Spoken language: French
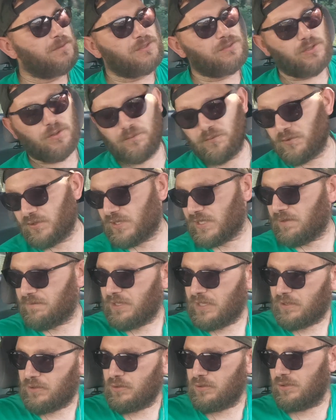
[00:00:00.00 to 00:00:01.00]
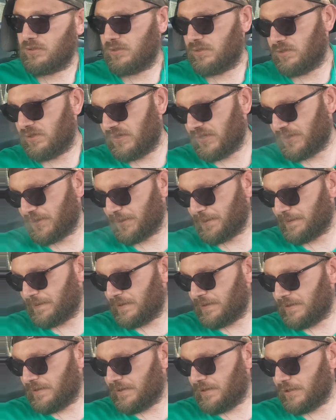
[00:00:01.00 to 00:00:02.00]
Parce que vous le savez que
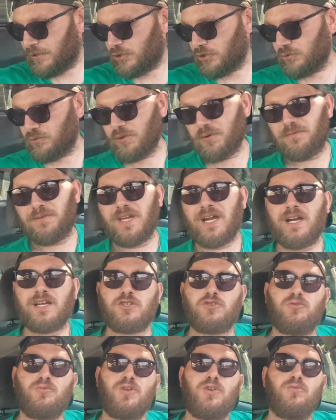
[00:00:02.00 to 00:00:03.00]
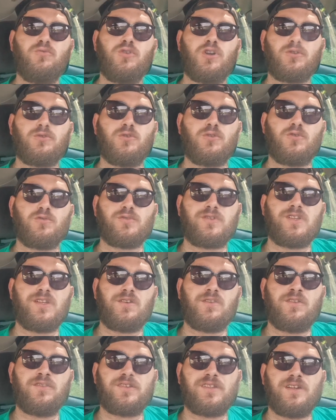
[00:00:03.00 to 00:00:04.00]
je dois faire un choix lourd de
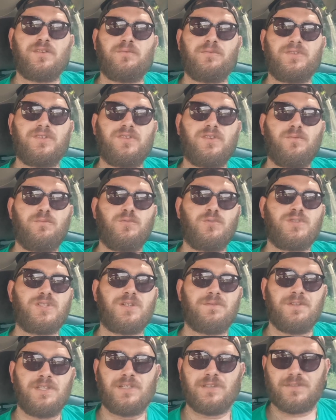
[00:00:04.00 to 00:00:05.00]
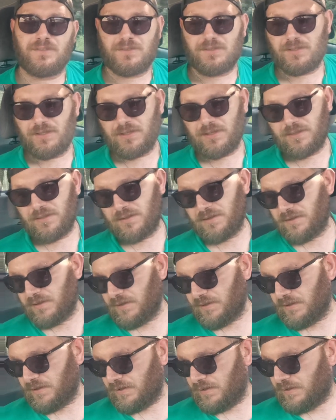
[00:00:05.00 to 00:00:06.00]
conséquences. Hein, ça, vous le savez. Hein,
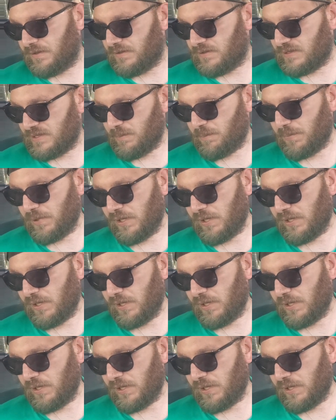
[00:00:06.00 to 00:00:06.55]
c'est